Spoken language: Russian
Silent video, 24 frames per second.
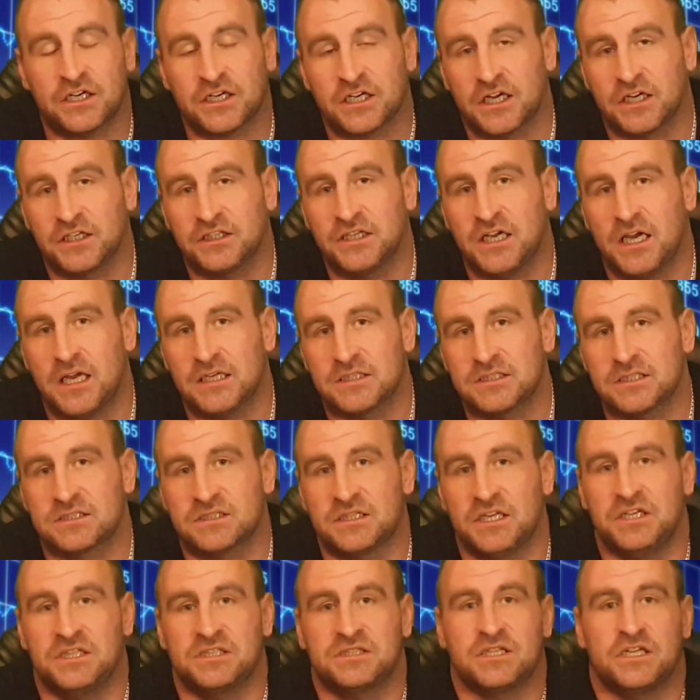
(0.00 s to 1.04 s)
когда
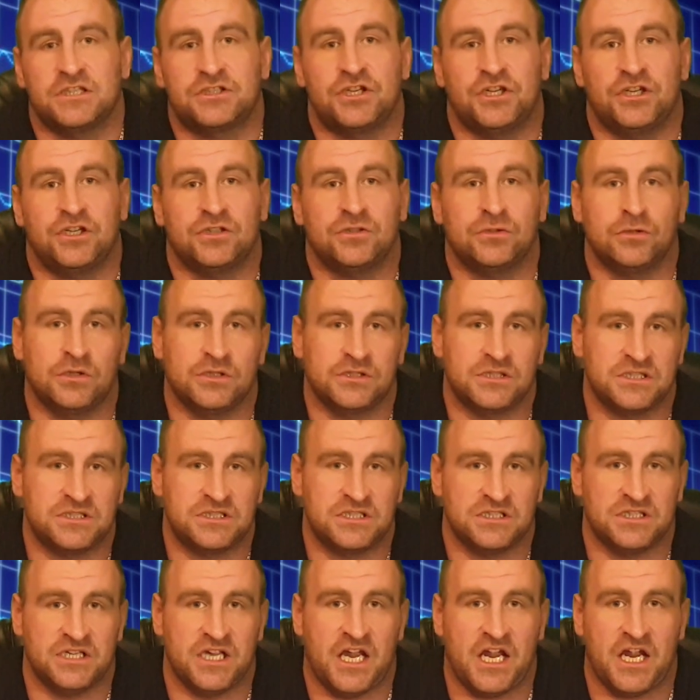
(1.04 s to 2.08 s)
состоится очередное
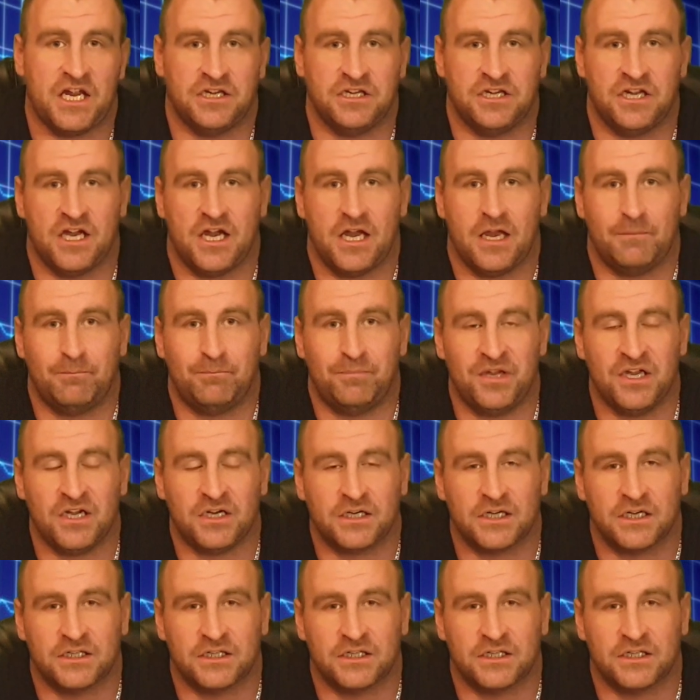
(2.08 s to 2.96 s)
заседание ОПЕК,